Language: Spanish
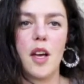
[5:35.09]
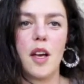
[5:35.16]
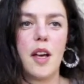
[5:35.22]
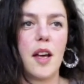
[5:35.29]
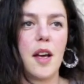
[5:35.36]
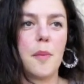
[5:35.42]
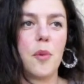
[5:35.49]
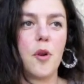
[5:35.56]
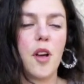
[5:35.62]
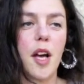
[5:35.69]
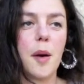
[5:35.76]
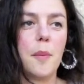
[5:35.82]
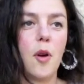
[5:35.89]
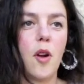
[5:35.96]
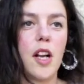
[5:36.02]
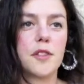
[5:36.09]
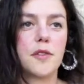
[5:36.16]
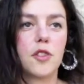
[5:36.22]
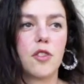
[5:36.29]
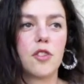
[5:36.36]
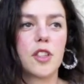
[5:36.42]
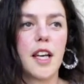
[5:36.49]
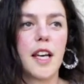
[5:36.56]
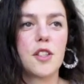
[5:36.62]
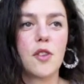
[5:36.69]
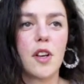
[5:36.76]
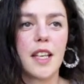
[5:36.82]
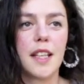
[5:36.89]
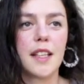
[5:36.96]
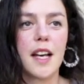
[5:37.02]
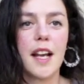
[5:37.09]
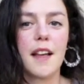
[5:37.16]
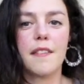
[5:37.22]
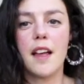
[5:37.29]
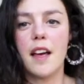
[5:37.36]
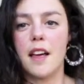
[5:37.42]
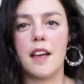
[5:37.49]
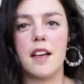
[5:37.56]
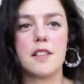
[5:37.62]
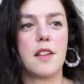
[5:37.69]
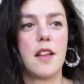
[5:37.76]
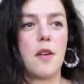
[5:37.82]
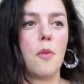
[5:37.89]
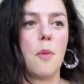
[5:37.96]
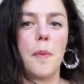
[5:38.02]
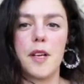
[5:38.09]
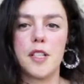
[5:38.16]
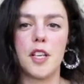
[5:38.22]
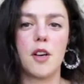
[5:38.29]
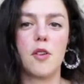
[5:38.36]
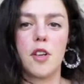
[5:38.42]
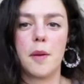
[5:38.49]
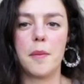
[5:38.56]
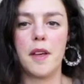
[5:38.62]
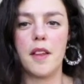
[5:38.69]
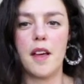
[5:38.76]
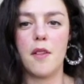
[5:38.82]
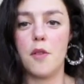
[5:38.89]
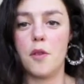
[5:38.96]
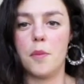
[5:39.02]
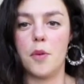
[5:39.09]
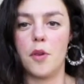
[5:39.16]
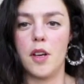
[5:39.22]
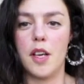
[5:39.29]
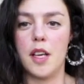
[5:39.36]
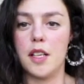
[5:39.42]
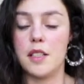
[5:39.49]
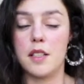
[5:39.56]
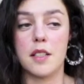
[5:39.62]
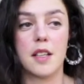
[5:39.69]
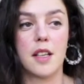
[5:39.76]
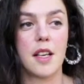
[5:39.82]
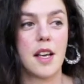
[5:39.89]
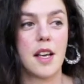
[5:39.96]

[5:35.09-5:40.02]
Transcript: eh, por ejemplo, las fotos que he hecho aquí en Aranda es de un paseo que me he dado, pues